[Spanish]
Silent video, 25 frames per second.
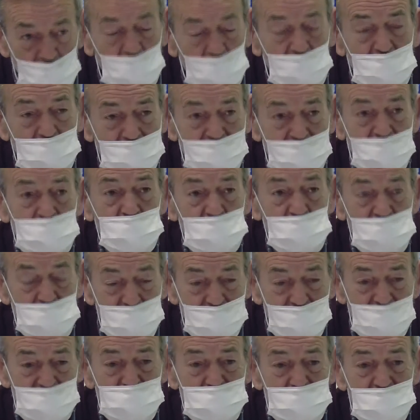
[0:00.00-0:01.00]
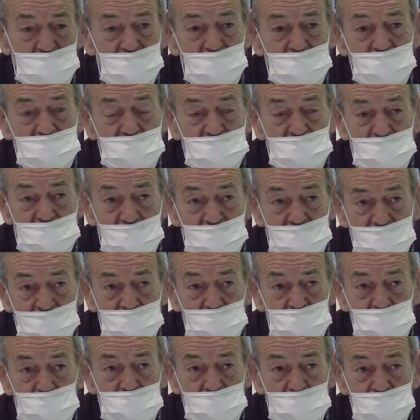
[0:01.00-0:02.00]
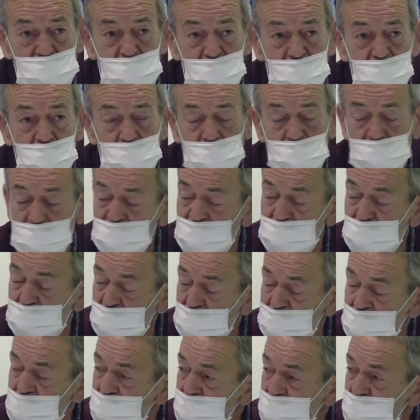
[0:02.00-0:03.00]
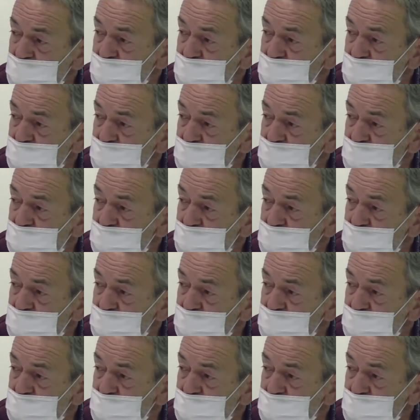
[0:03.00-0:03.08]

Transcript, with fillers: lo que podamos y más para que exista allí un, un restaurante.